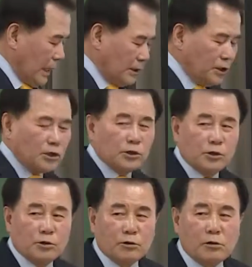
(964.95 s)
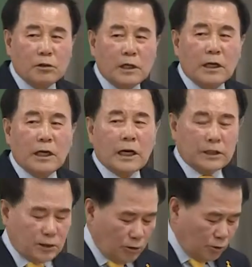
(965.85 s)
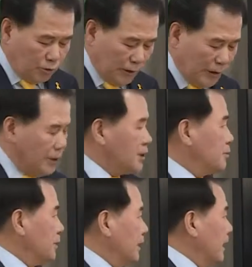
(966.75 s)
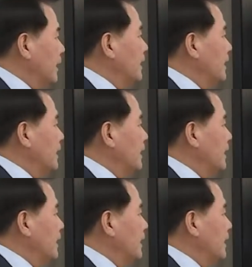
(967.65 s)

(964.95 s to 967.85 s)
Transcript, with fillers: 안전교육을 하도록 되어 있습니다.